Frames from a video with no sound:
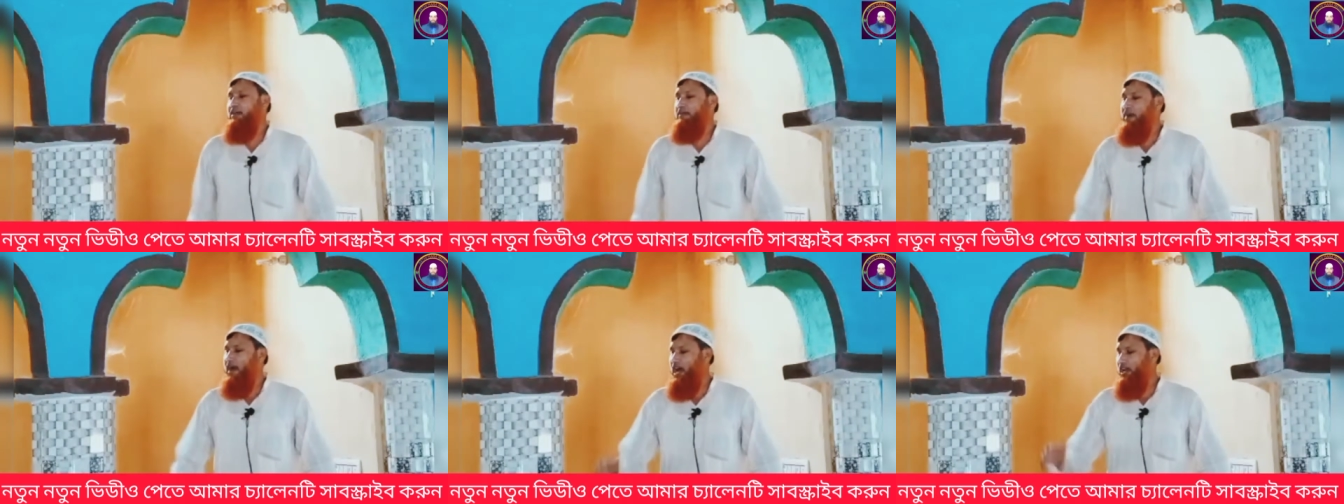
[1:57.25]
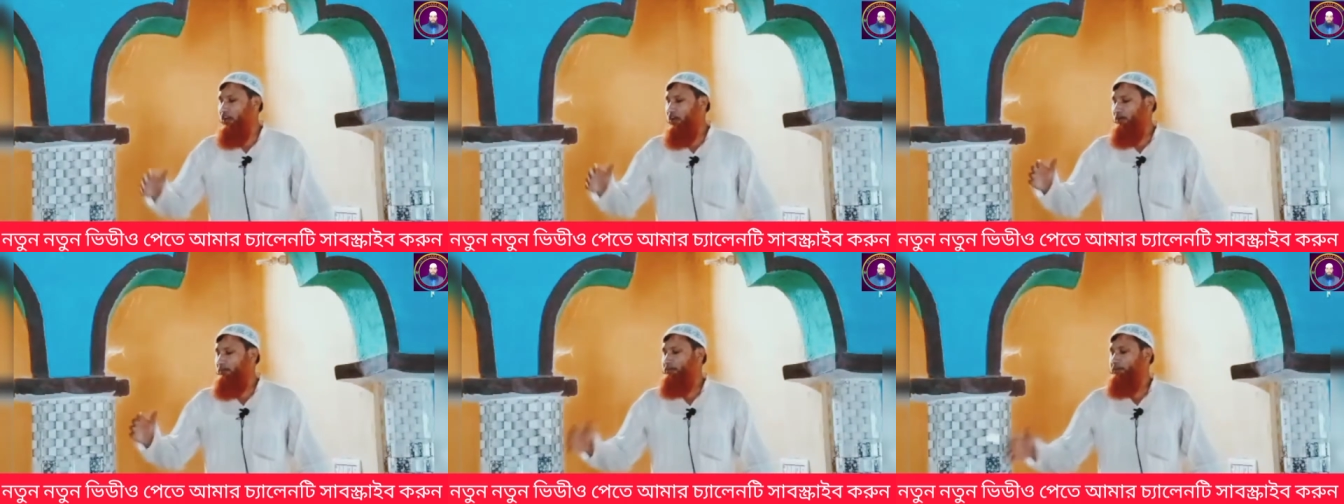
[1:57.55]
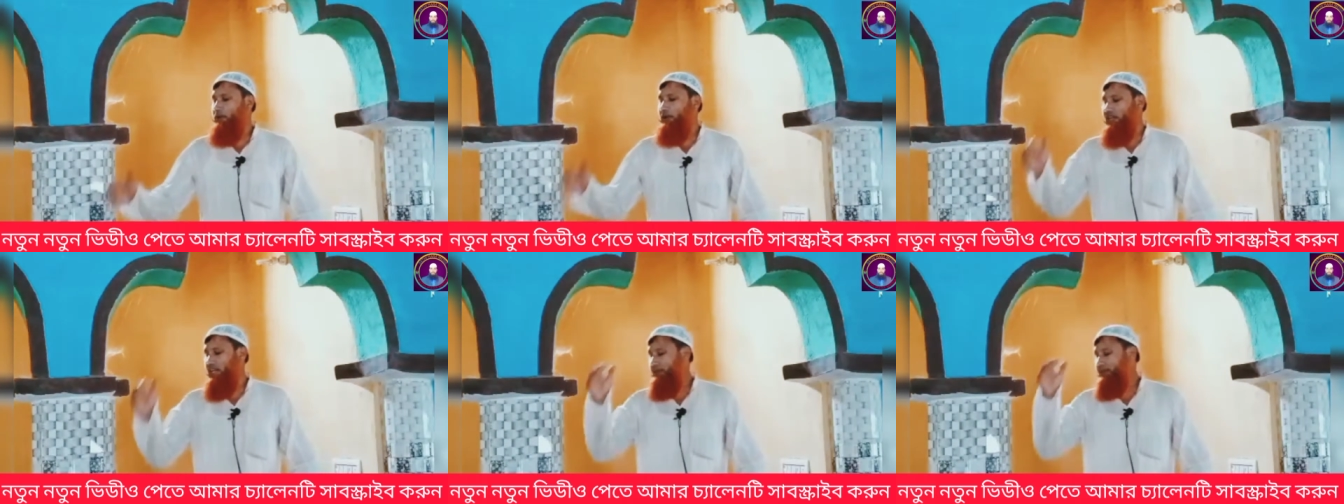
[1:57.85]
ভালো
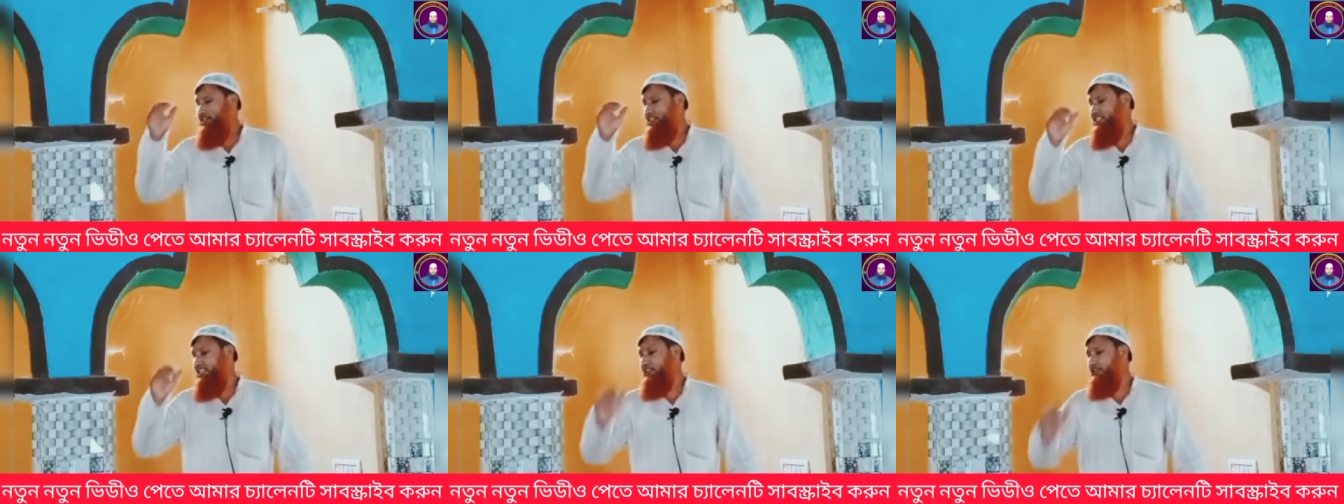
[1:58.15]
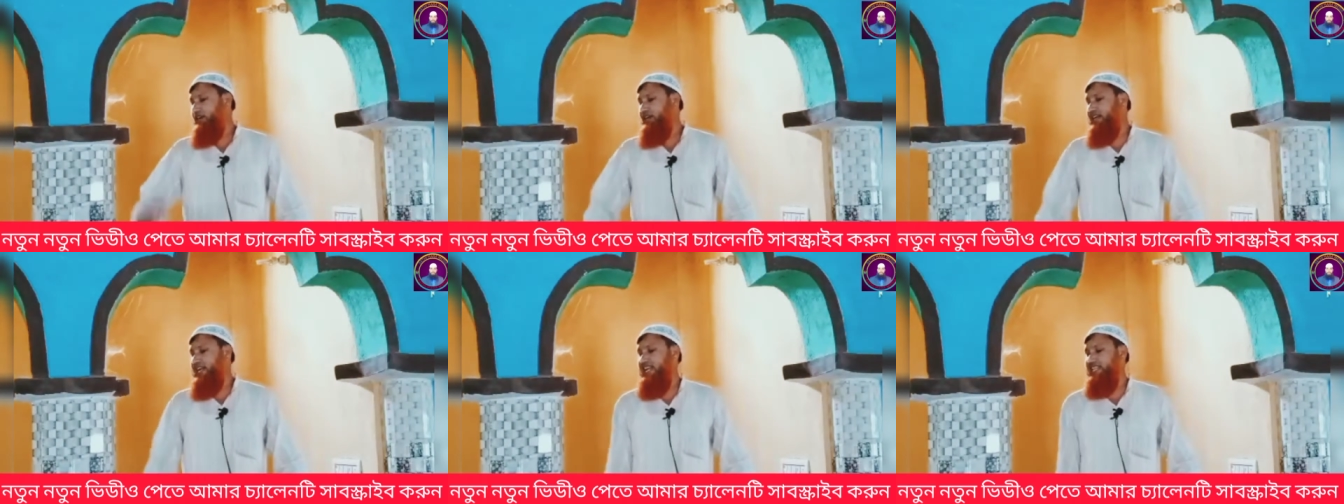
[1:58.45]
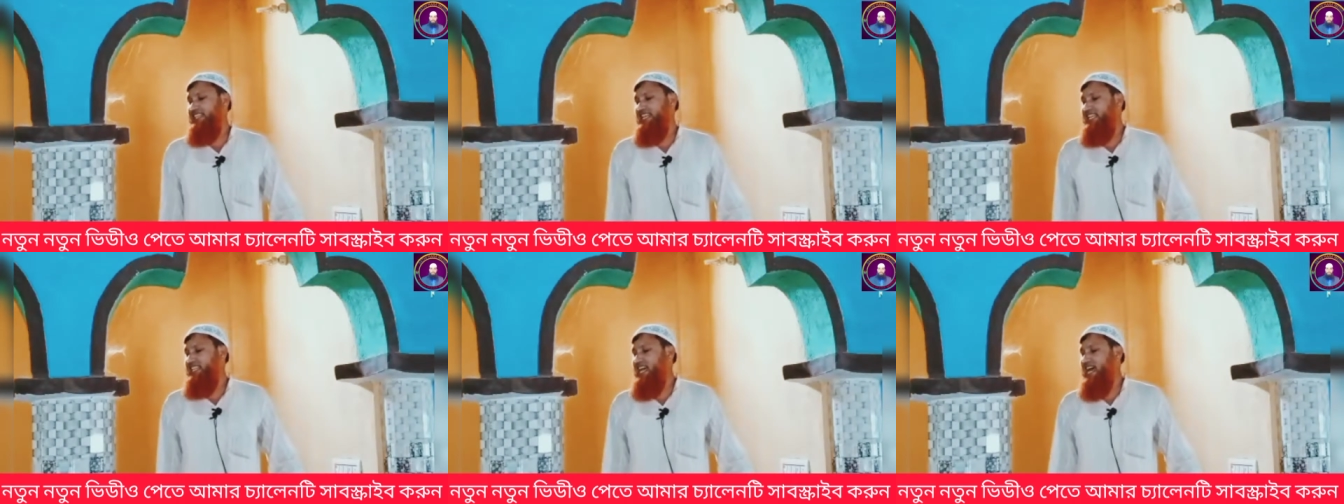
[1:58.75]
ফকির মিসকিনকে
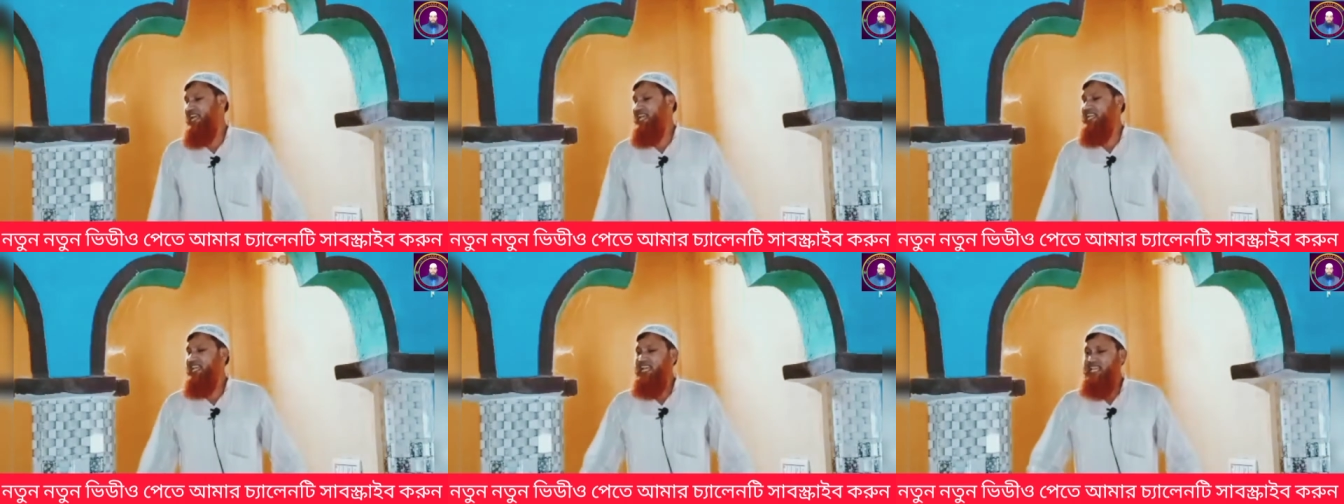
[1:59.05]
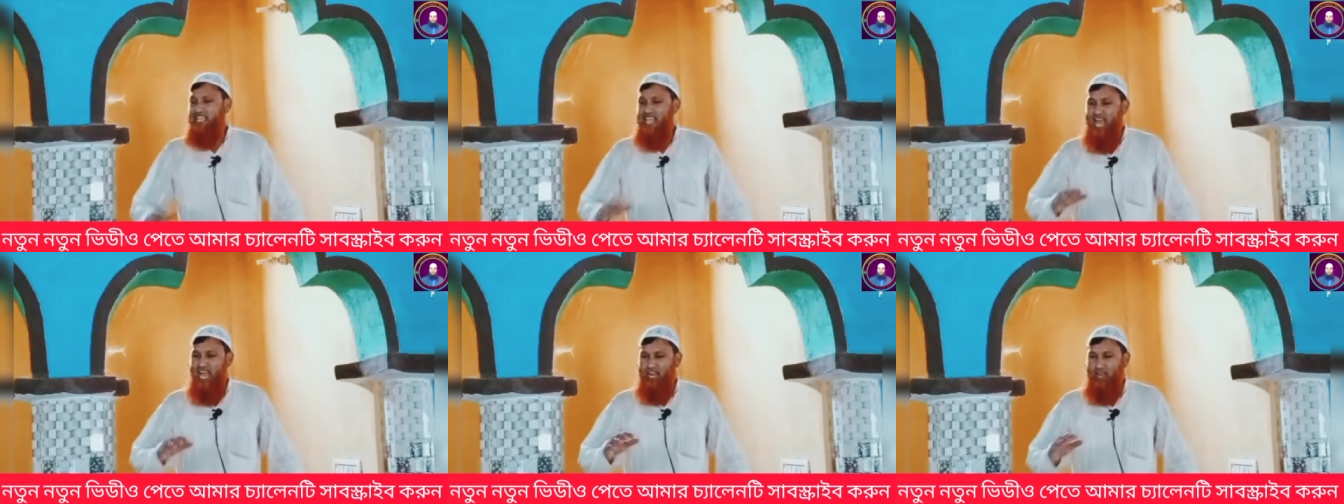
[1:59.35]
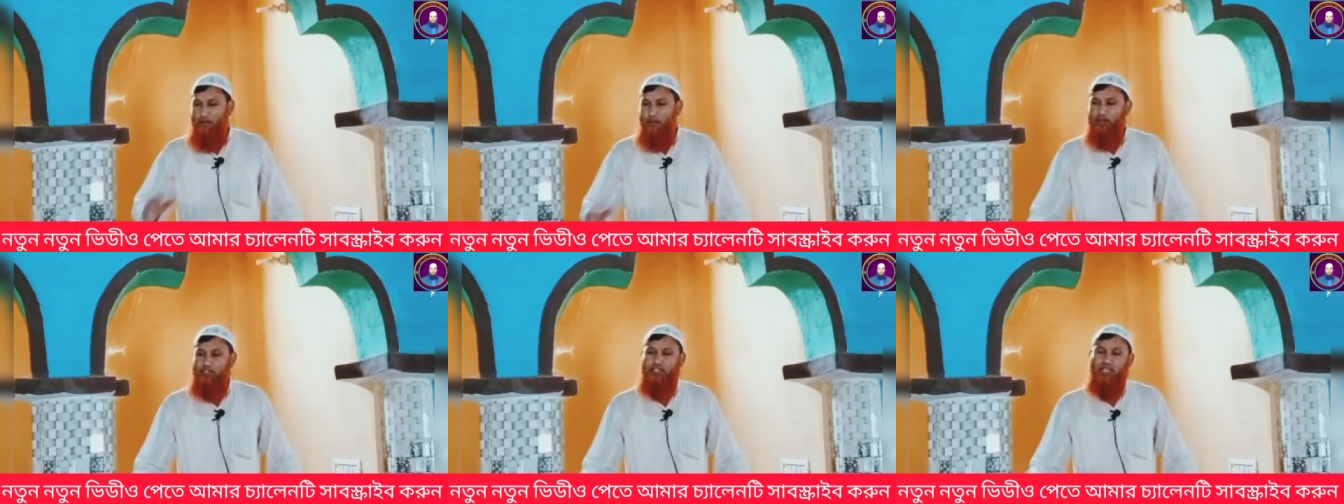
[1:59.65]
খেতে দেয় এক
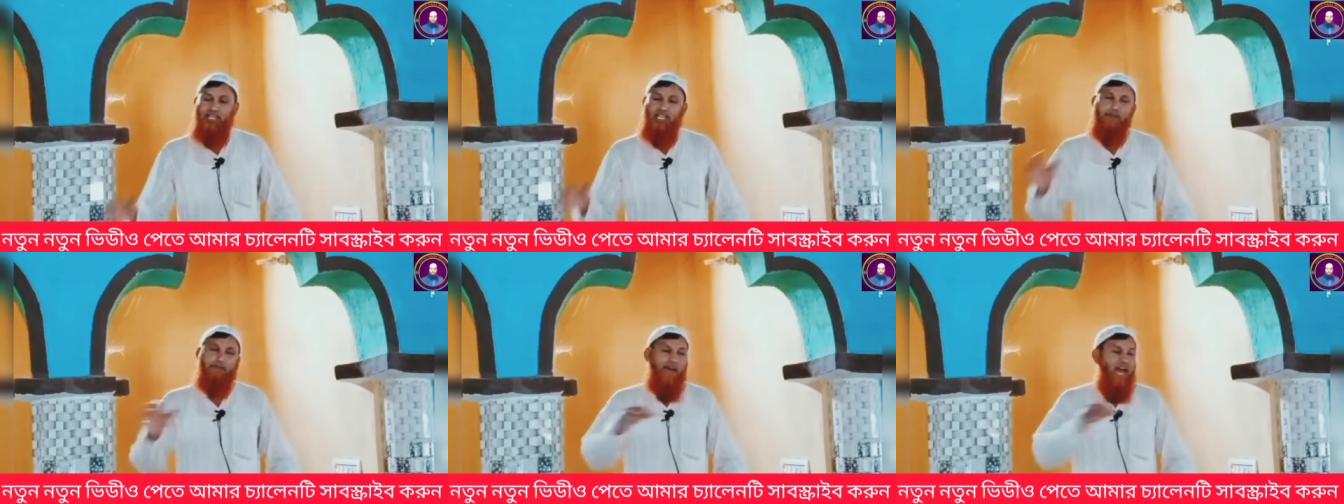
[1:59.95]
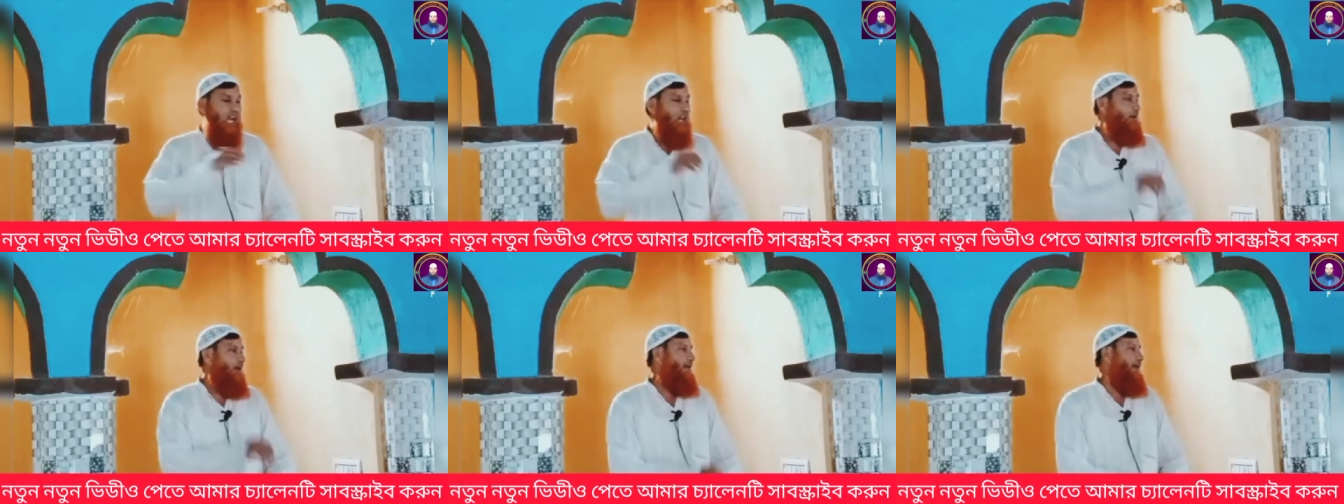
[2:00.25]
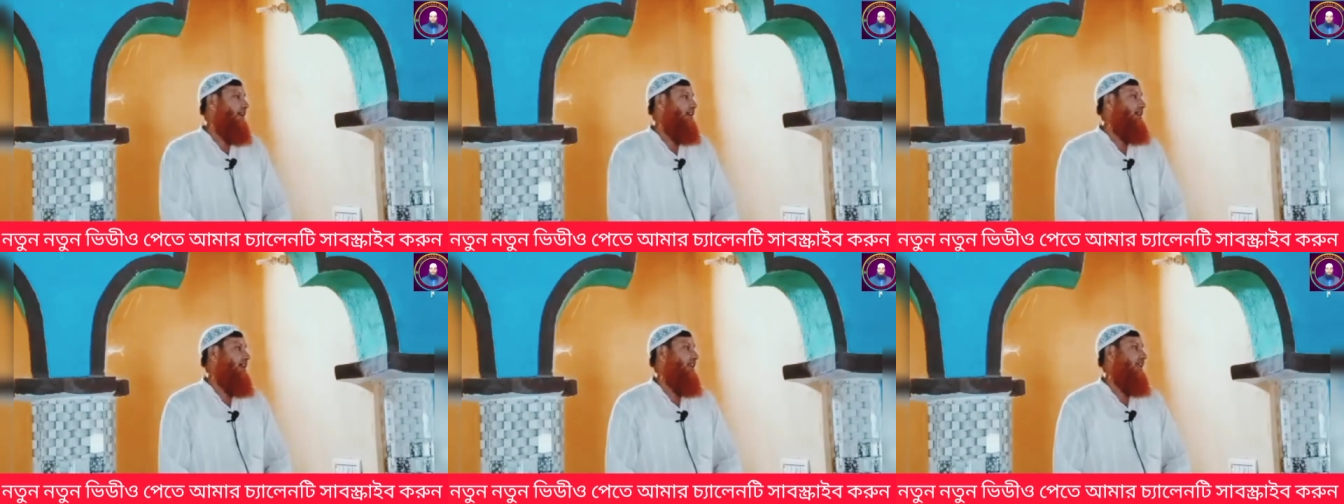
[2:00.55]
অপর সঙ্গে ভালো
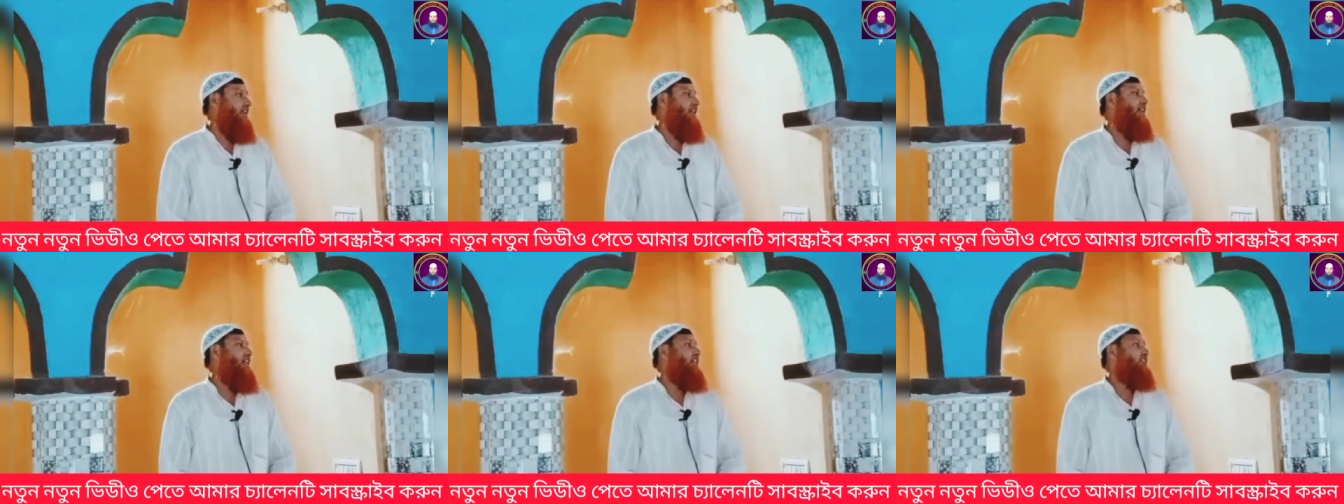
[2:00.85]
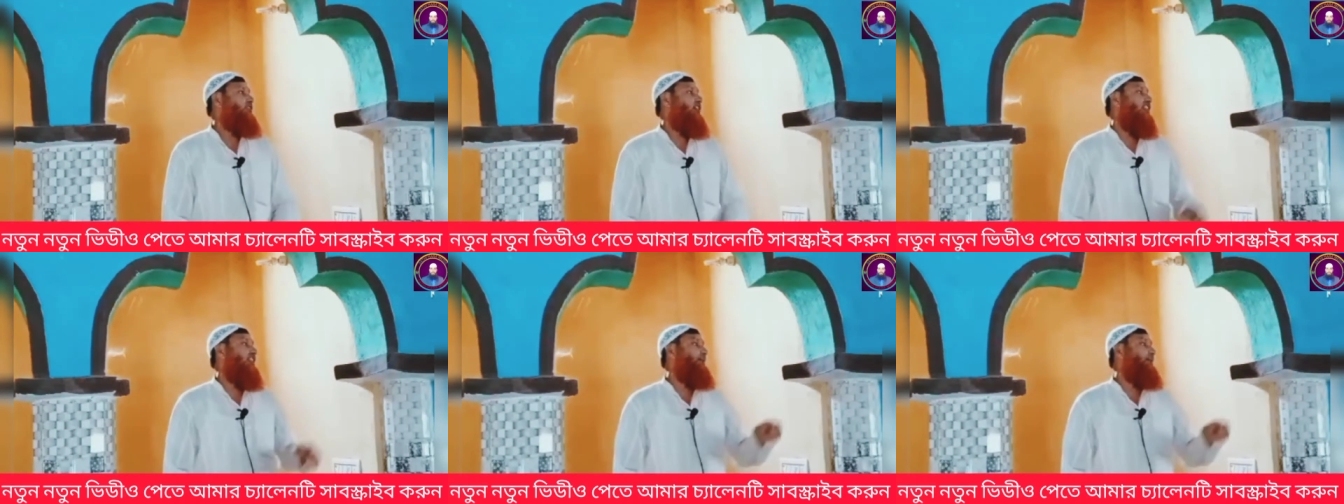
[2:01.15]
ব্যবহার করে তথাপি